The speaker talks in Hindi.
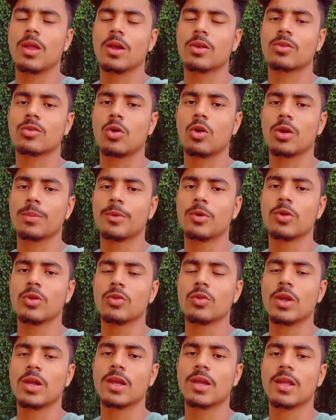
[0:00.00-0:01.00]
एक शॉर्ट वीडियो
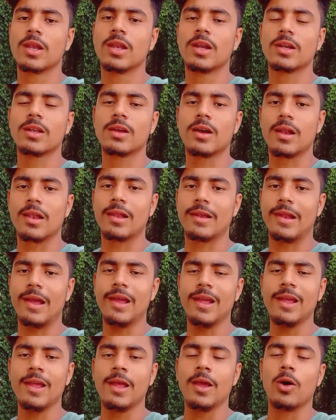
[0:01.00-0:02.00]
जो है क्रिएट कर लेना
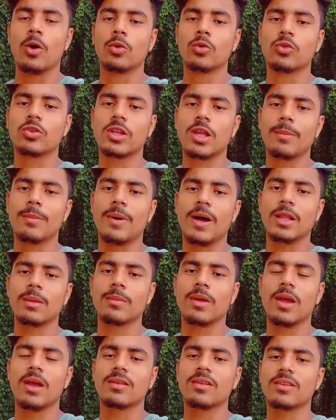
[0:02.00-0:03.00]
है और उसके
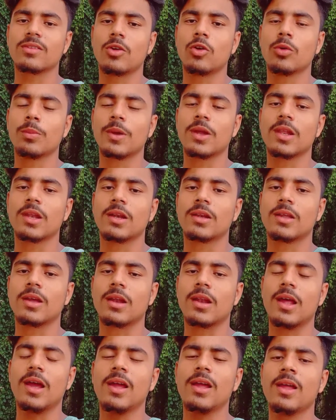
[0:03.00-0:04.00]
बाद में ऐसा साउंड को क्रिएट
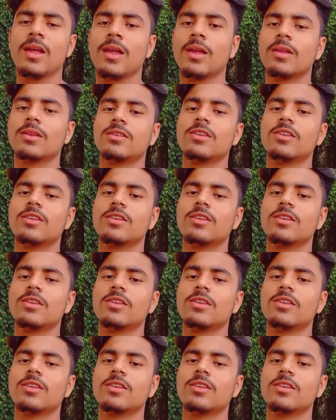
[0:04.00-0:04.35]
करना है